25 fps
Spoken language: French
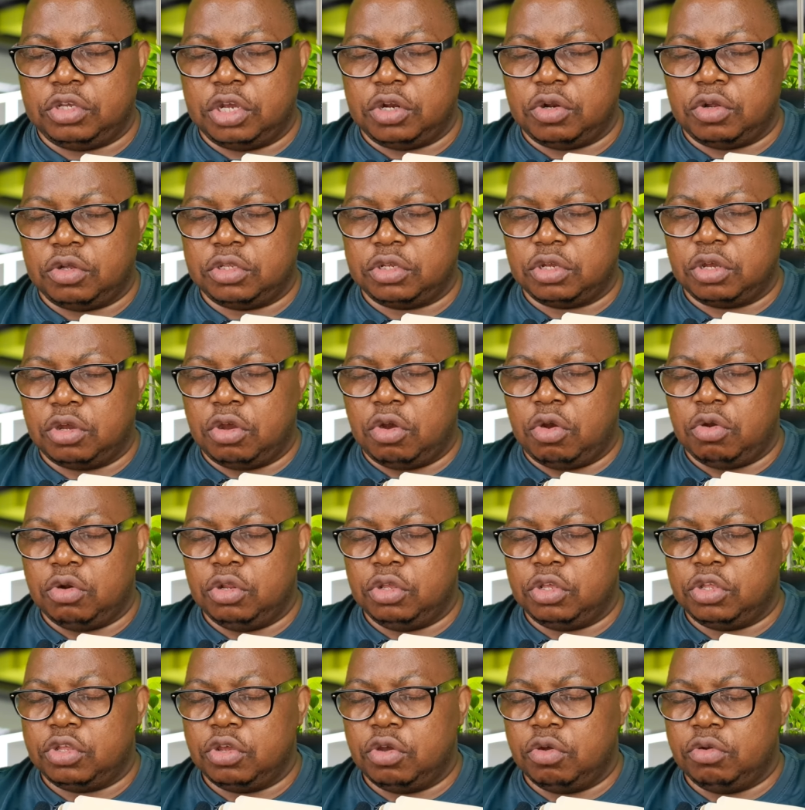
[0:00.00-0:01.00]
qui es notre
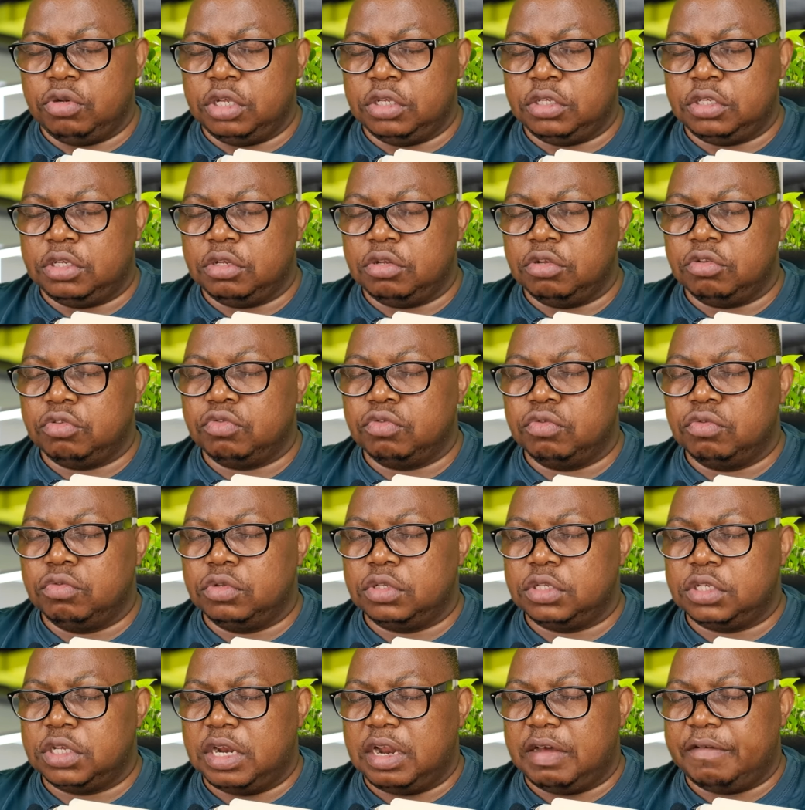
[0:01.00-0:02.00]
homme, qui es au-dessus de
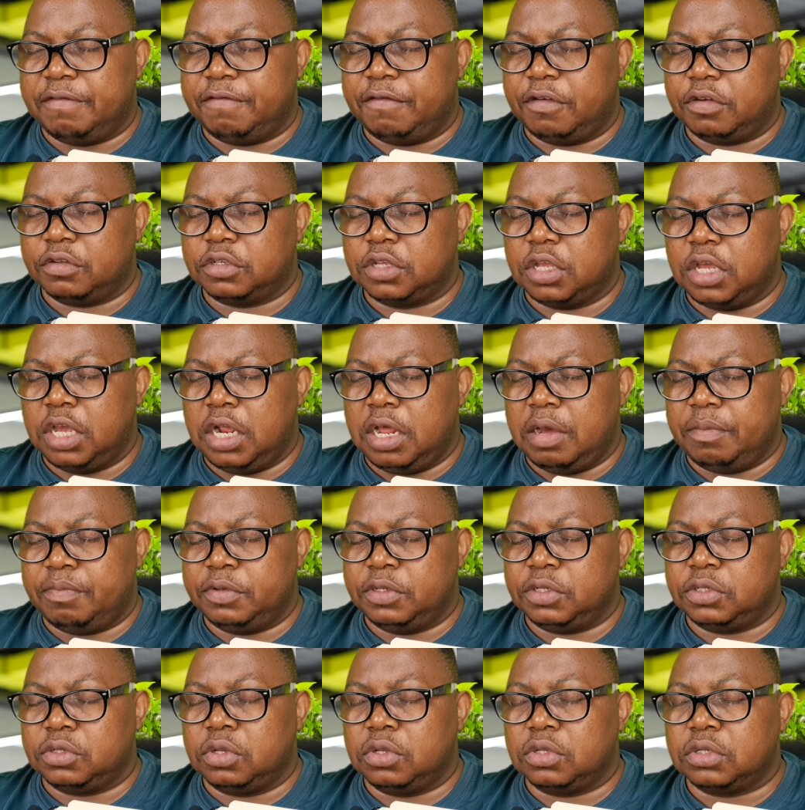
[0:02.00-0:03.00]
tout, tu es la force et la
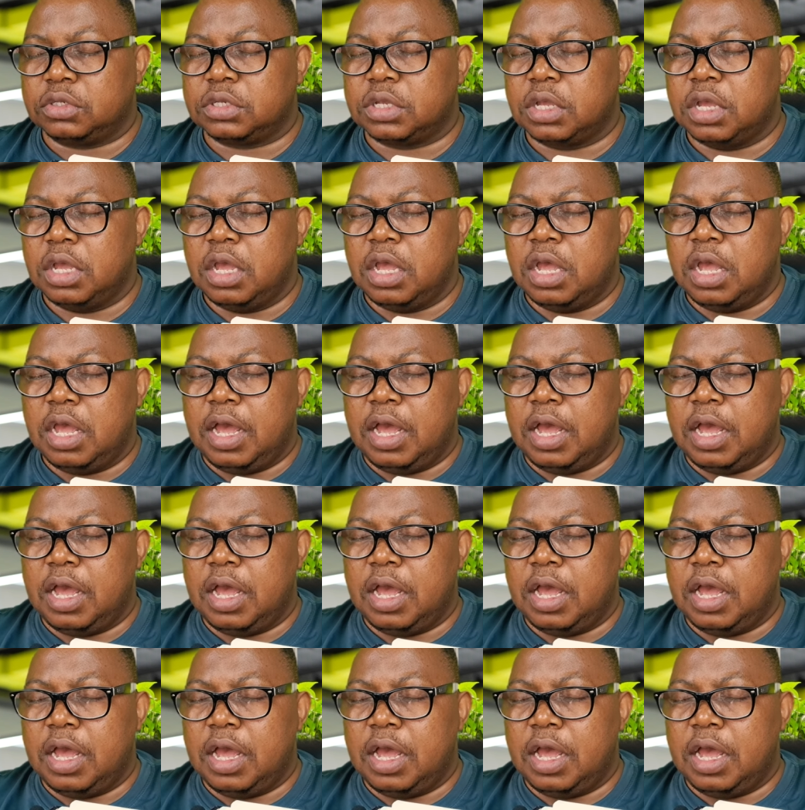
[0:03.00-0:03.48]
puissance.